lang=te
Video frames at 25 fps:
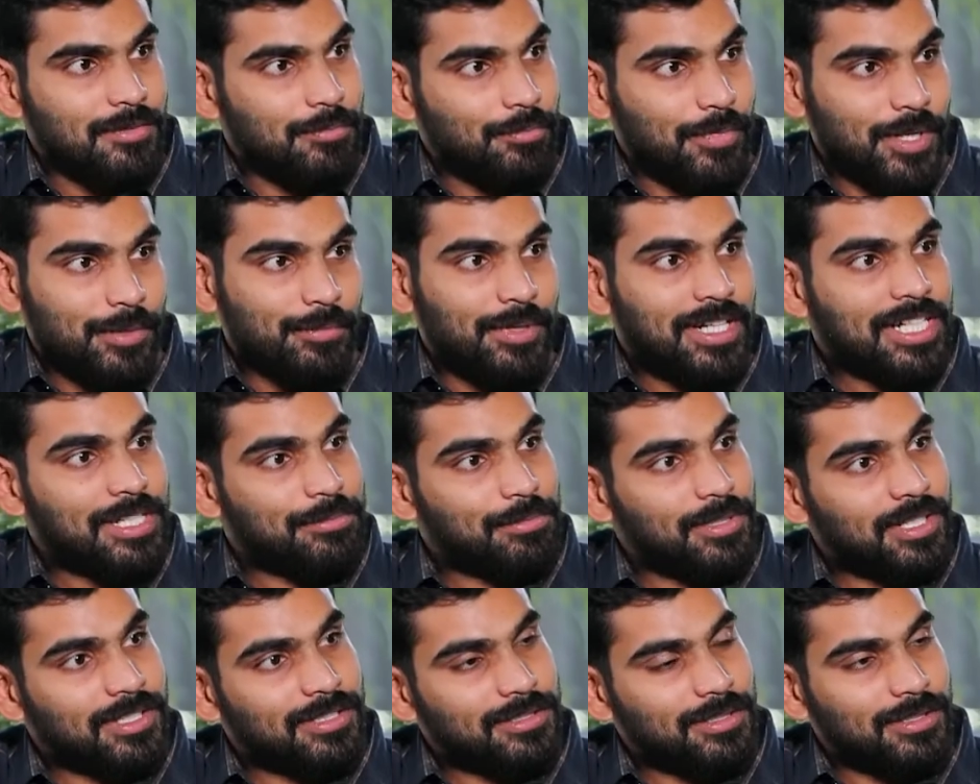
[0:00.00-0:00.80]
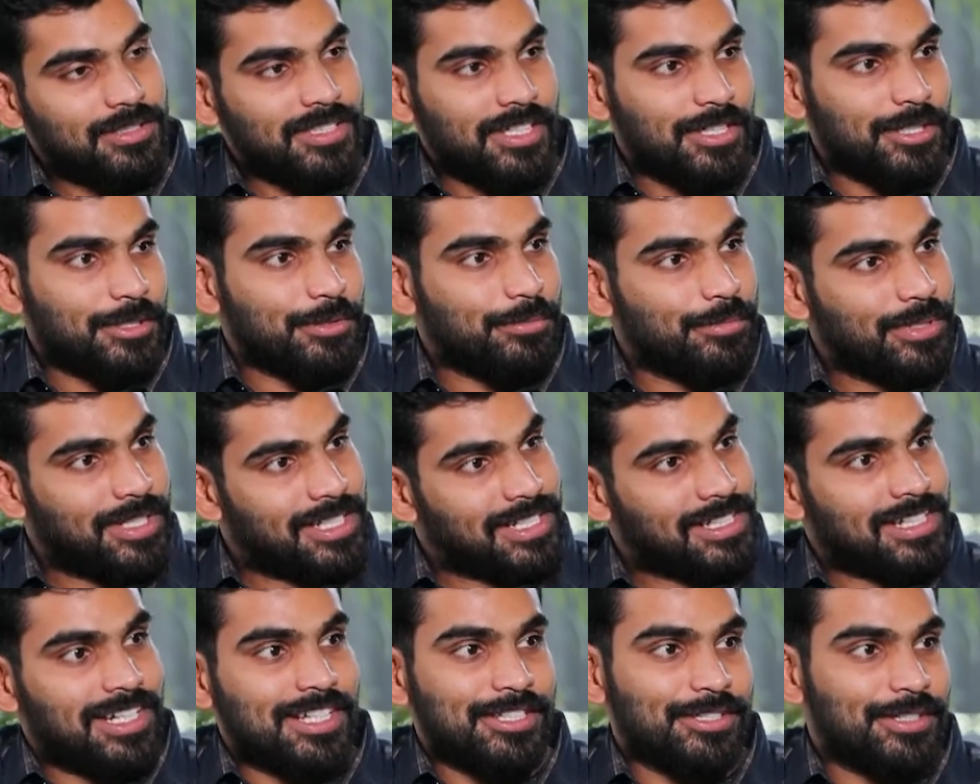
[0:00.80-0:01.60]
మరి మల్టీప్లెక్స్లో సగటు
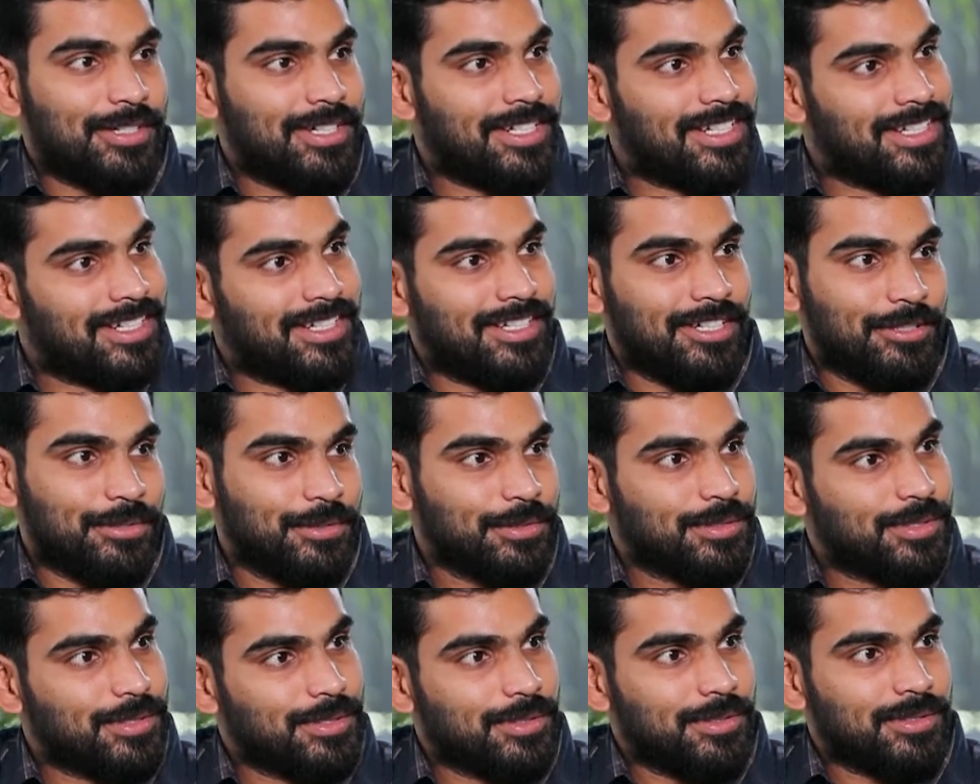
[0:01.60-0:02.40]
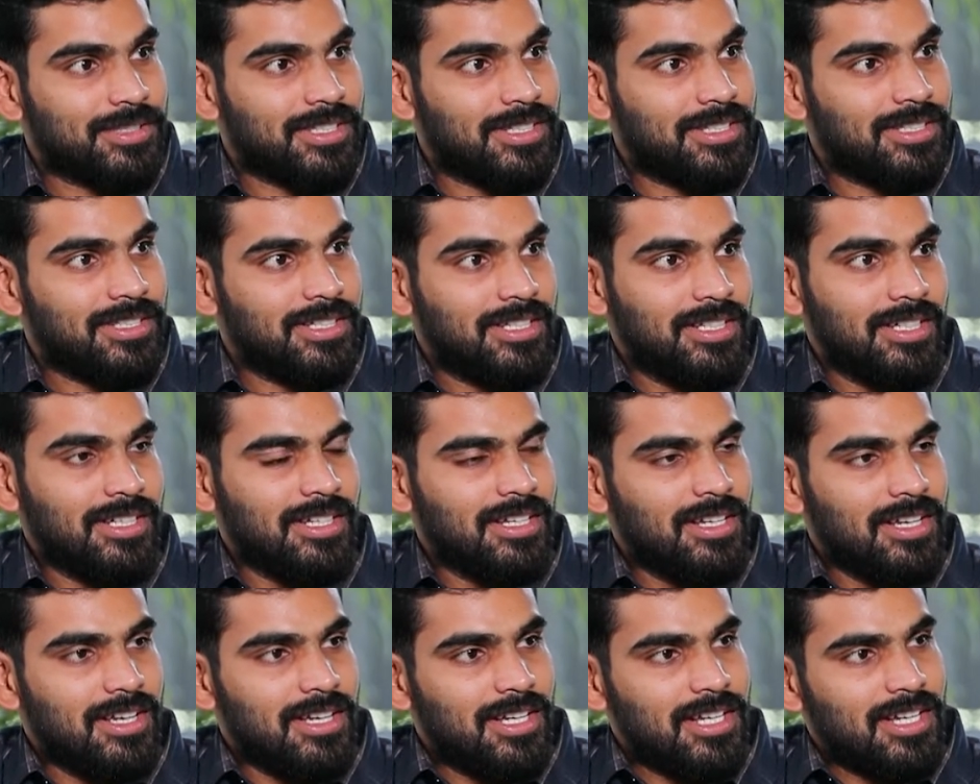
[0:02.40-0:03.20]
మిడిల్ క్లాస్ ఆడినాక కూర్చొని చూసేది
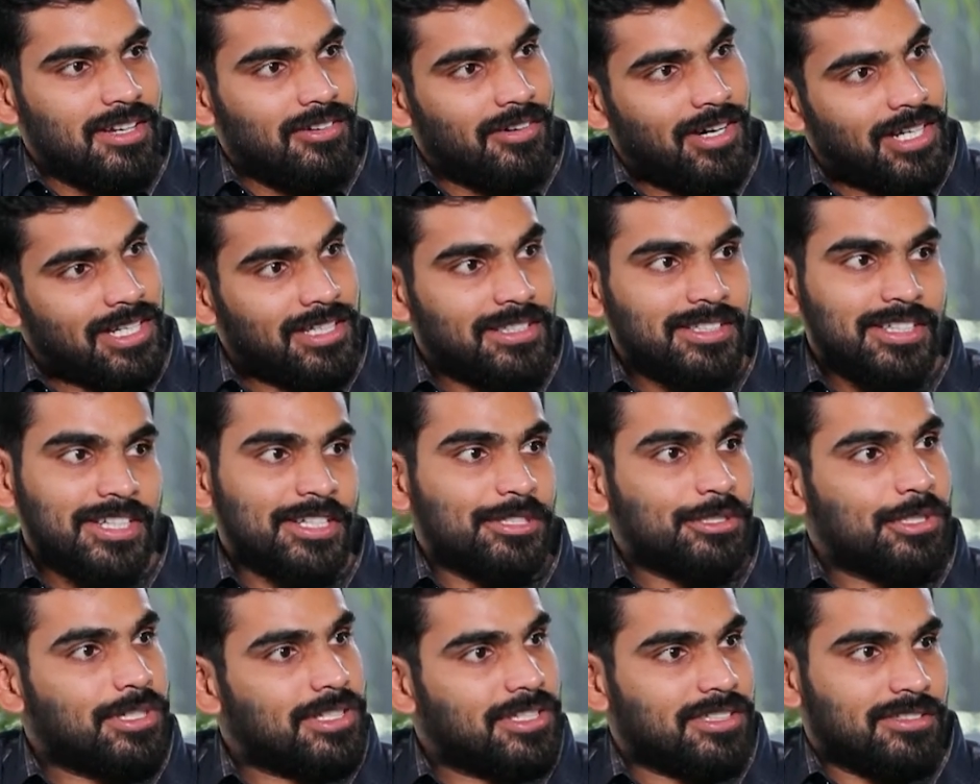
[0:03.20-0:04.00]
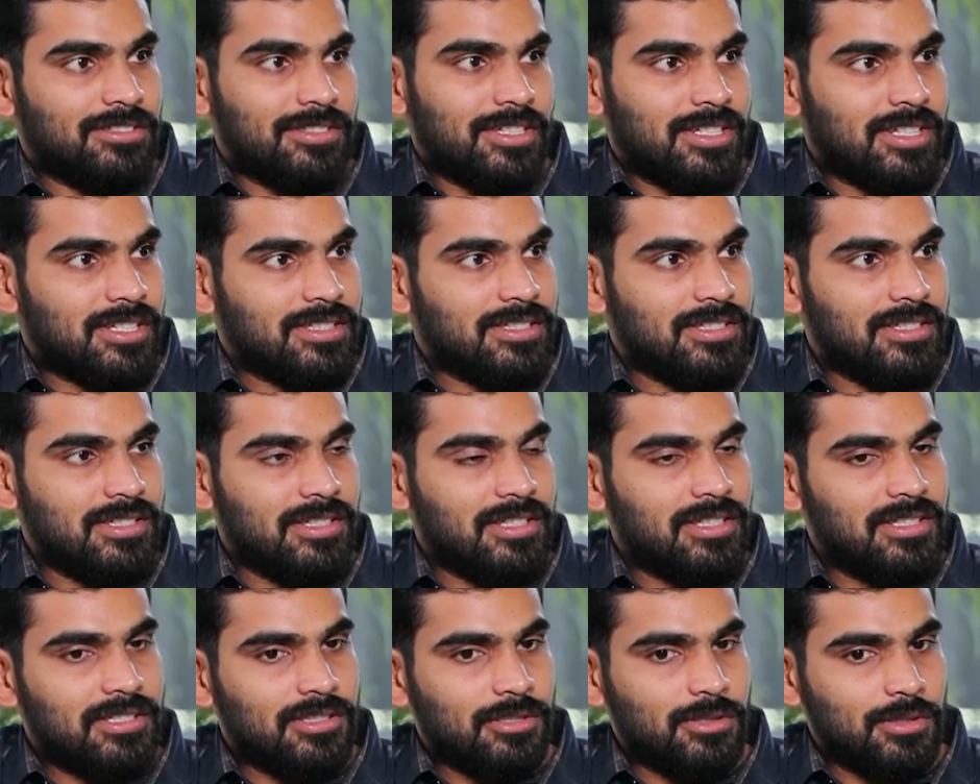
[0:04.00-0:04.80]
వాళ్ళందరూ ఎంజాయ్ చేస్తున్నారు ఆ
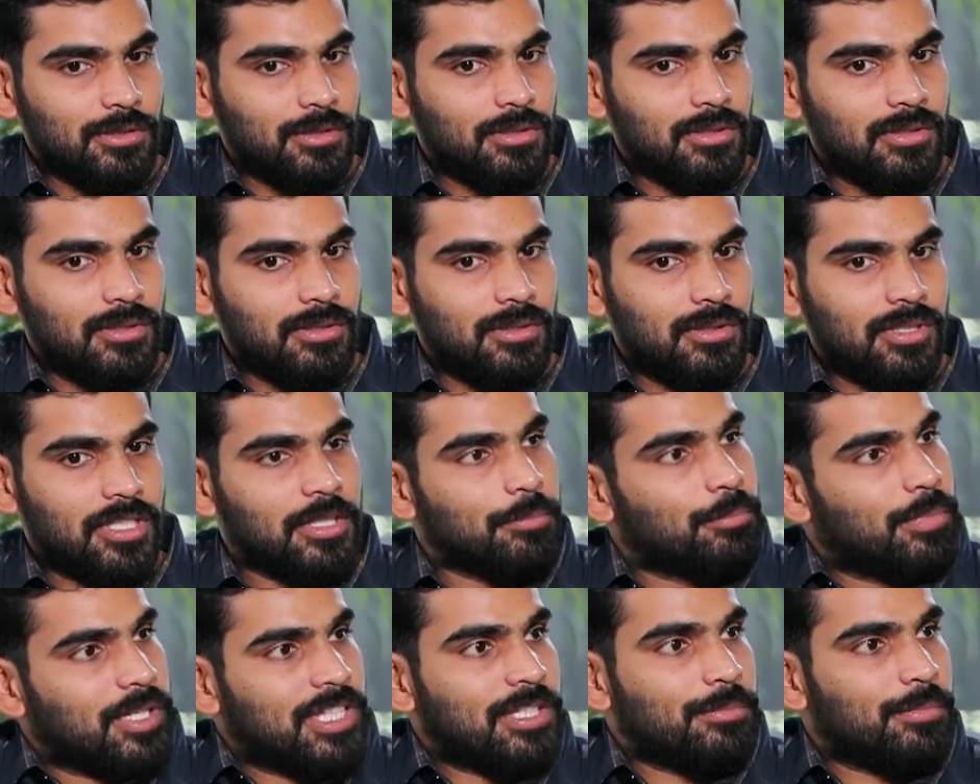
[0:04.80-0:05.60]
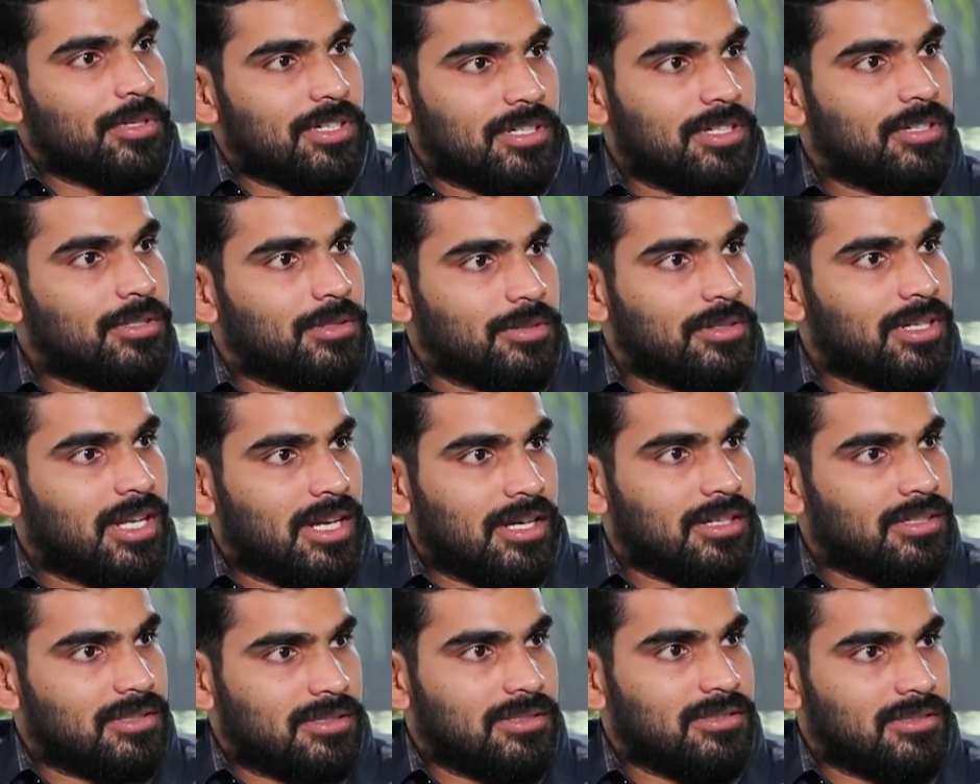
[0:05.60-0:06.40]
సీన్ని సో ఇబ్బంది పడినట్టు నా
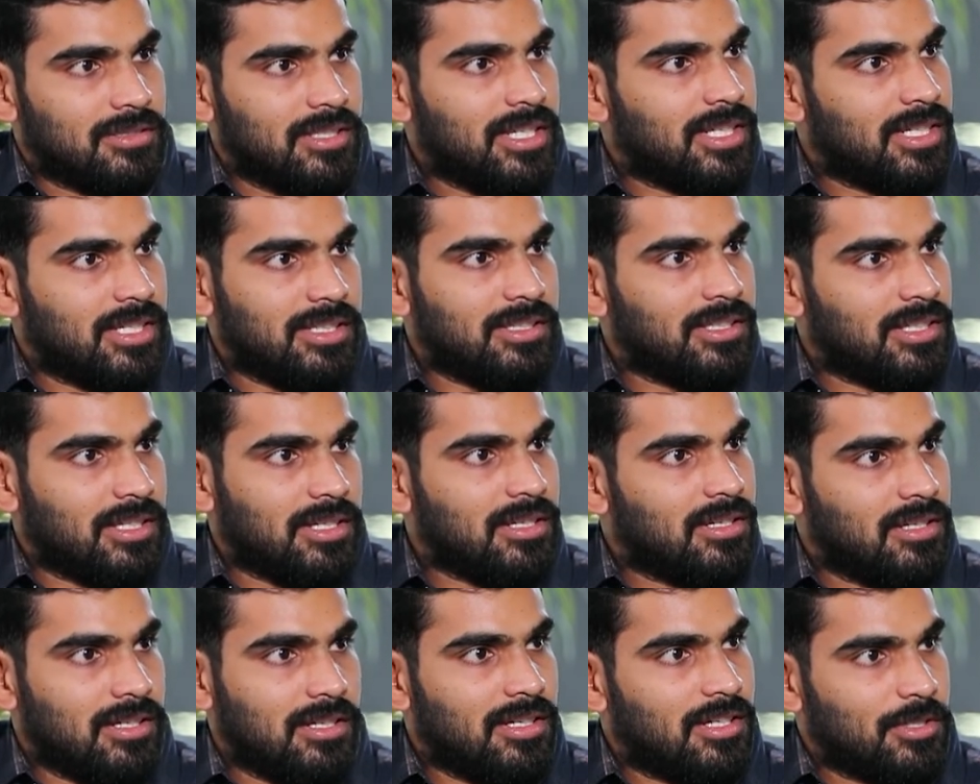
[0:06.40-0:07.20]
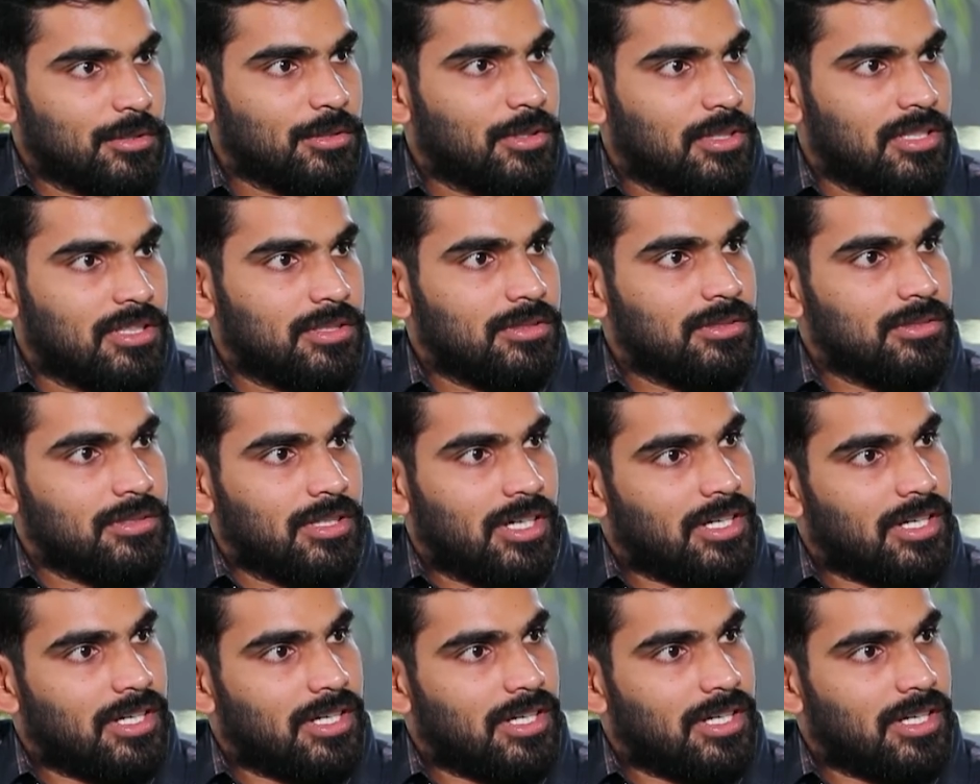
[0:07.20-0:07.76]
నేనైతే అనుకోలేదు